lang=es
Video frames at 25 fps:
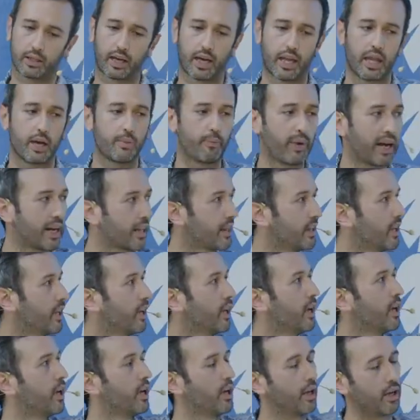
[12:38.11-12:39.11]
Cada parte
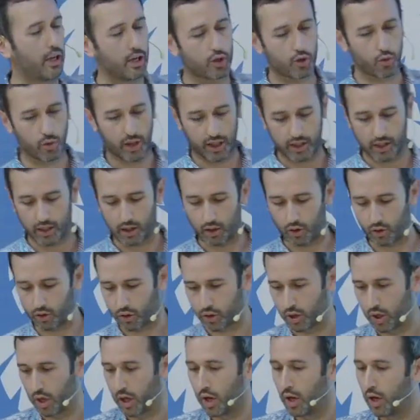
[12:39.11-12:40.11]
es un
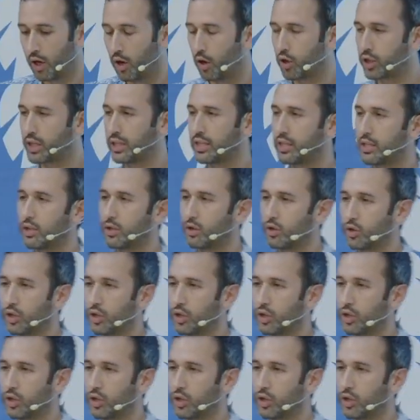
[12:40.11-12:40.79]
H2. Los H2